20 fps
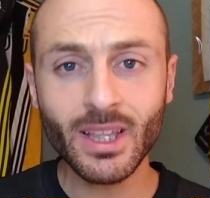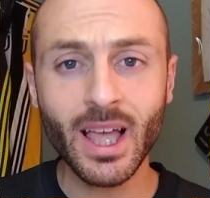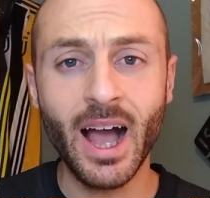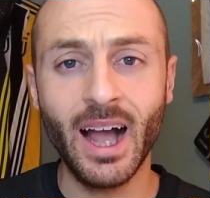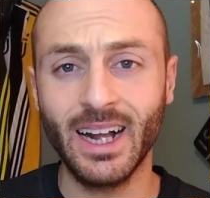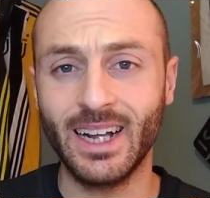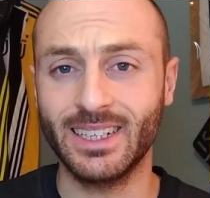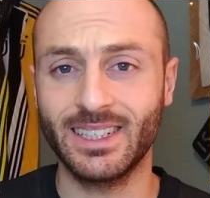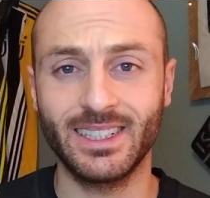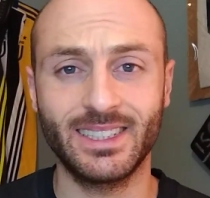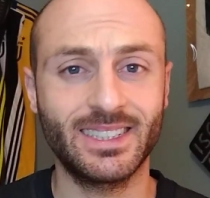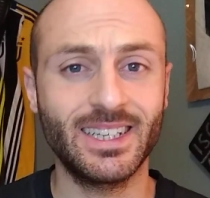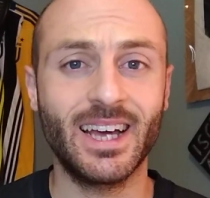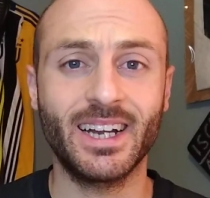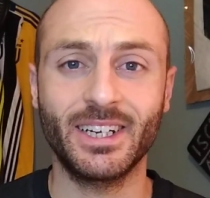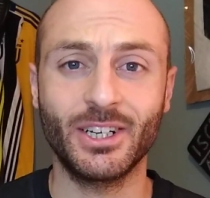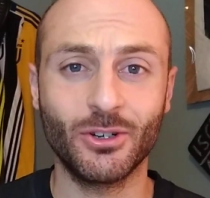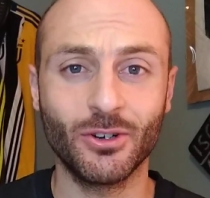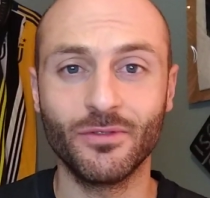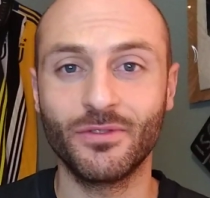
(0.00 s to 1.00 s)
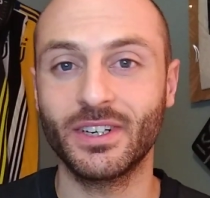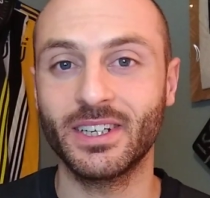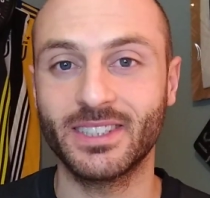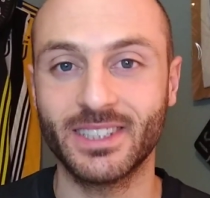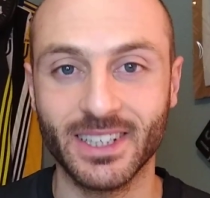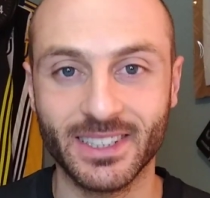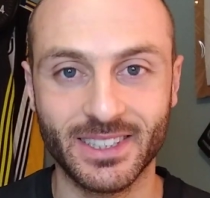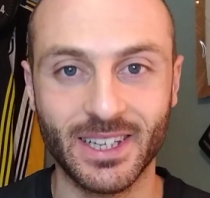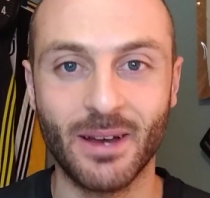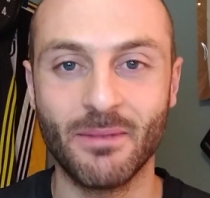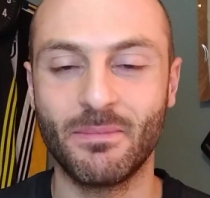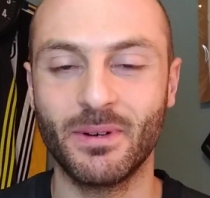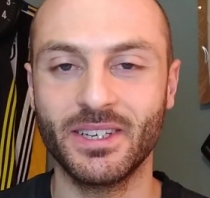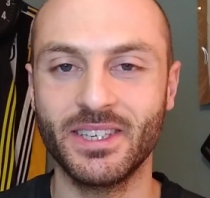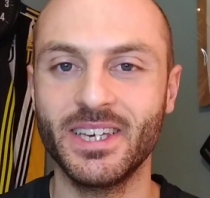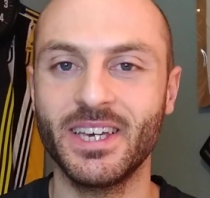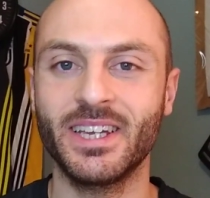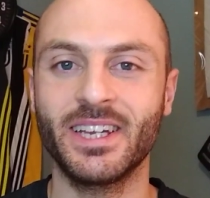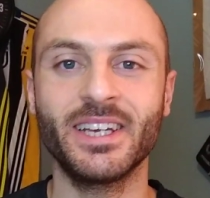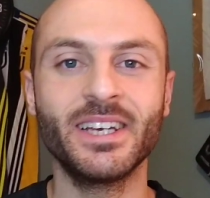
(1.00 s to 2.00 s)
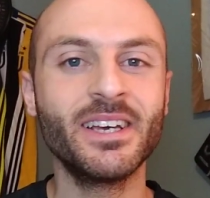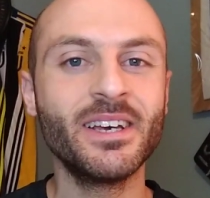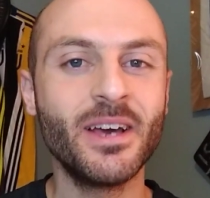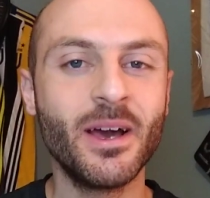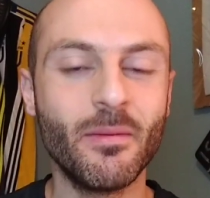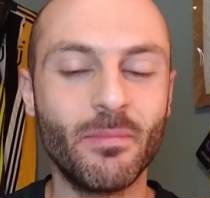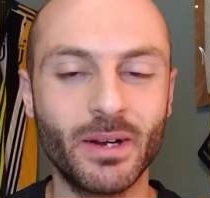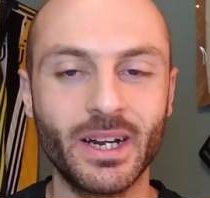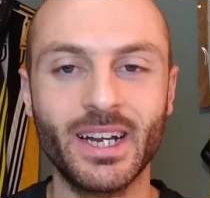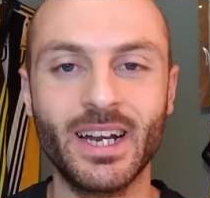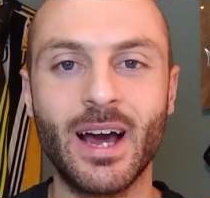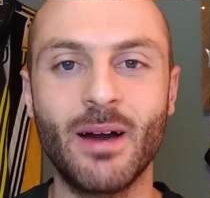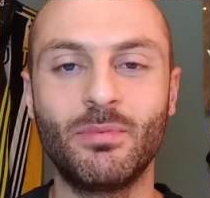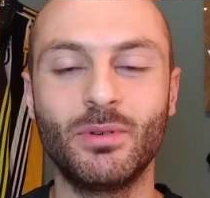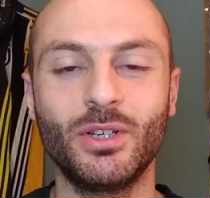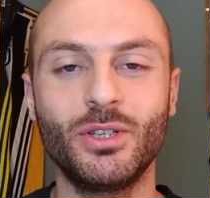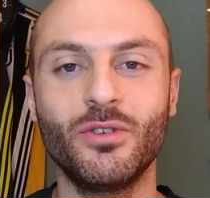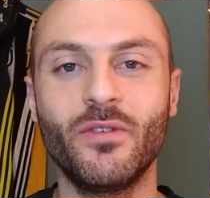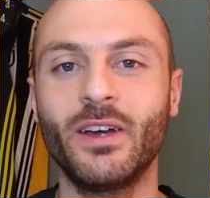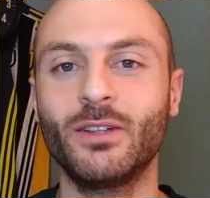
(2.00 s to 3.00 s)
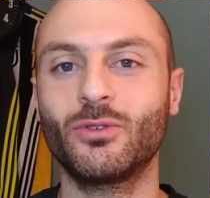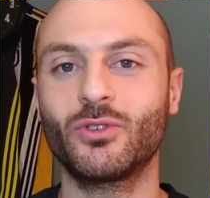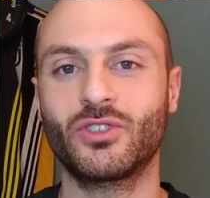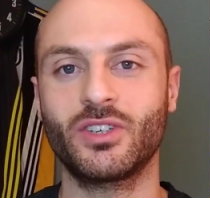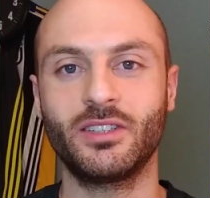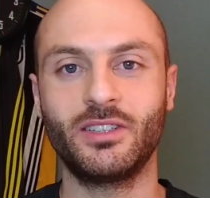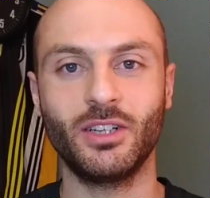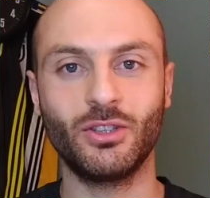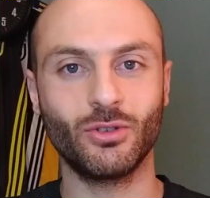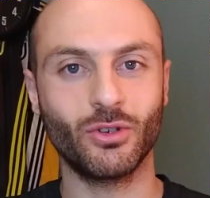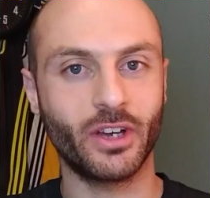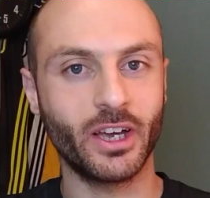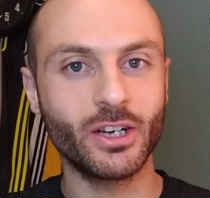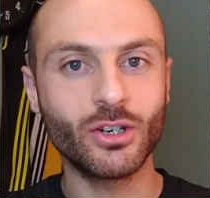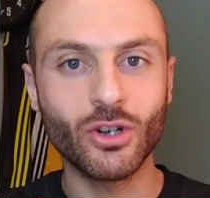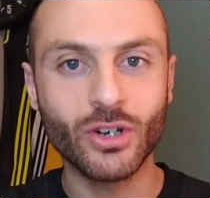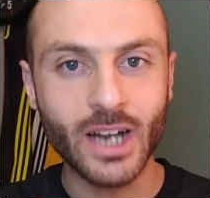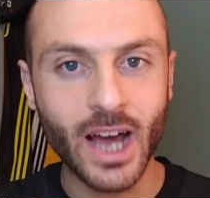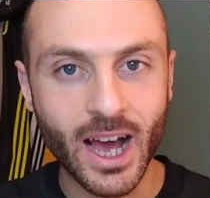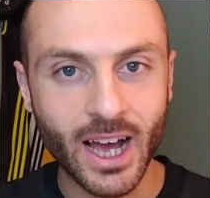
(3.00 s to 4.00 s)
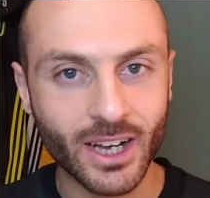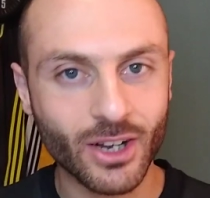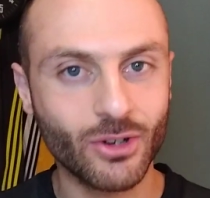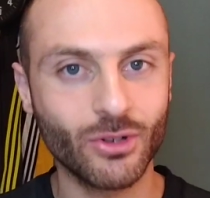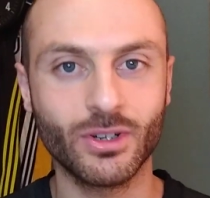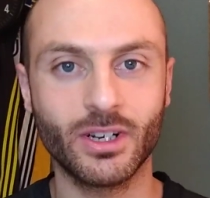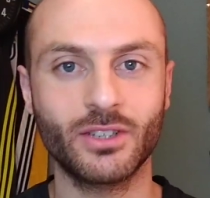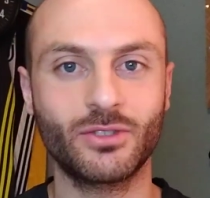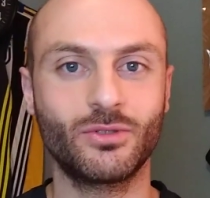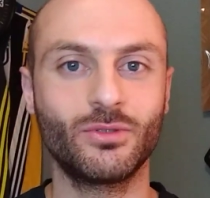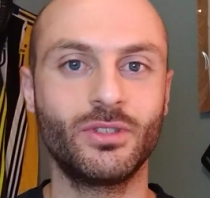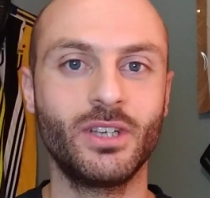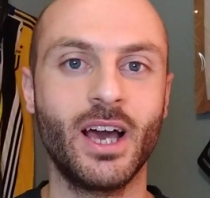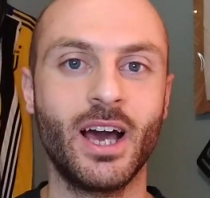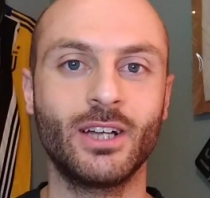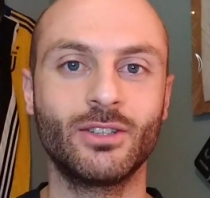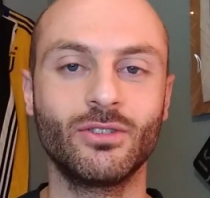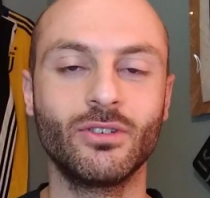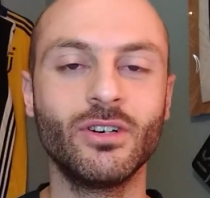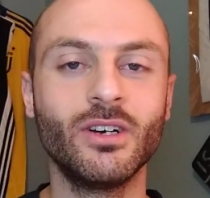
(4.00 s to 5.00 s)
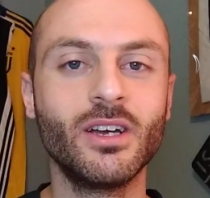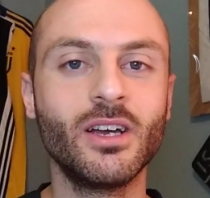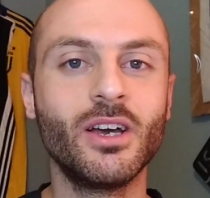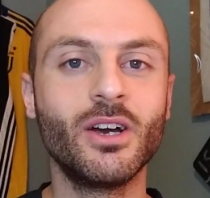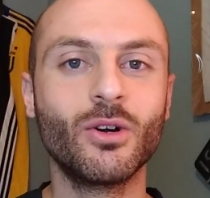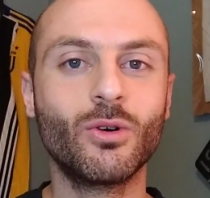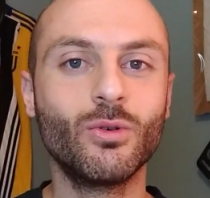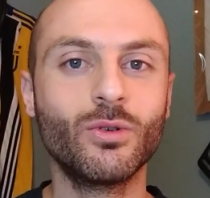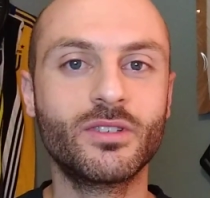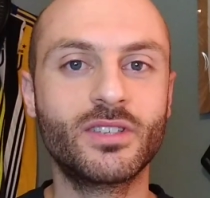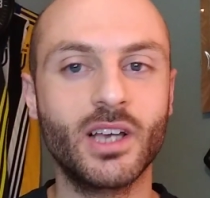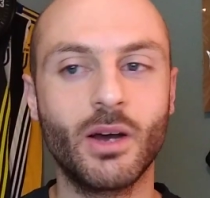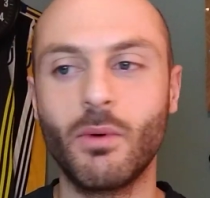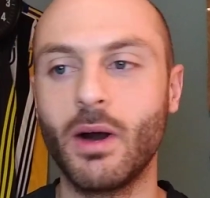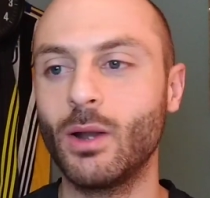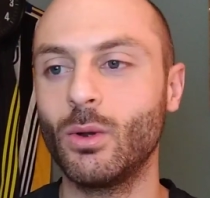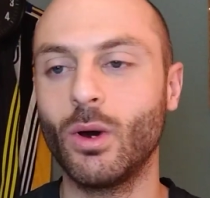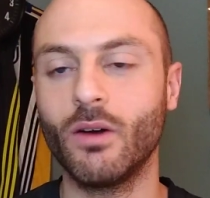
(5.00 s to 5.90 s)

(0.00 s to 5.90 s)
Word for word: anche se Sarri in conferenza stampa ieri pre-Napoli-Juventus ha detto che non ha ancora studiato Kurzawa,